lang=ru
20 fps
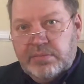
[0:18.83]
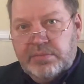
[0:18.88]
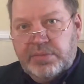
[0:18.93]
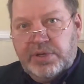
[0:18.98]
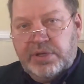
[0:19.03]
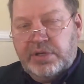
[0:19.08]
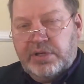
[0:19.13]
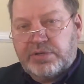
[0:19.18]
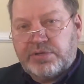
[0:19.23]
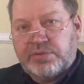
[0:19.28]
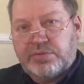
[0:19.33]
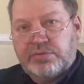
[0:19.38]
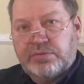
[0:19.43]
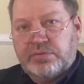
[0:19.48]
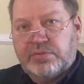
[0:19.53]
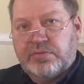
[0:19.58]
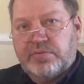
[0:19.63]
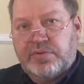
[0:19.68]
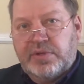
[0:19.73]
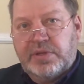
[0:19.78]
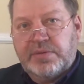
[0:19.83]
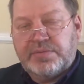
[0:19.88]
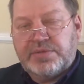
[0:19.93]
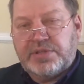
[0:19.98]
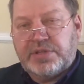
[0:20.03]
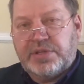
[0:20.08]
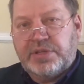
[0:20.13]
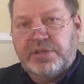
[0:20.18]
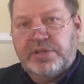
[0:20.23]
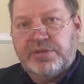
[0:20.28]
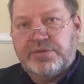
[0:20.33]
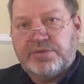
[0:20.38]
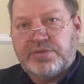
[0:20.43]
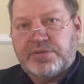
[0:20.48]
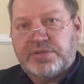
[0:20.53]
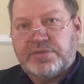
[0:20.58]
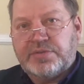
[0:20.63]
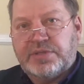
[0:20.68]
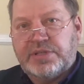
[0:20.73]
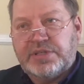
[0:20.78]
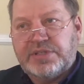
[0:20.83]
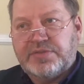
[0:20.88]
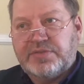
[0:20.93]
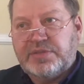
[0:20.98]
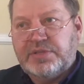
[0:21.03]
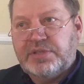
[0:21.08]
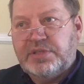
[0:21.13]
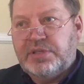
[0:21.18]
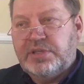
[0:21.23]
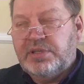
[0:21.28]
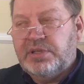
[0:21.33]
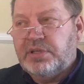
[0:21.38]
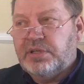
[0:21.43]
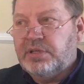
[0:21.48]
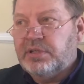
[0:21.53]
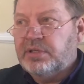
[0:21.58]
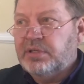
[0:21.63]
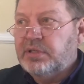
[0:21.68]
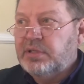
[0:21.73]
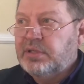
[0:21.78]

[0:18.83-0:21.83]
Приношу Владимиру Сергеевичу свои извинения.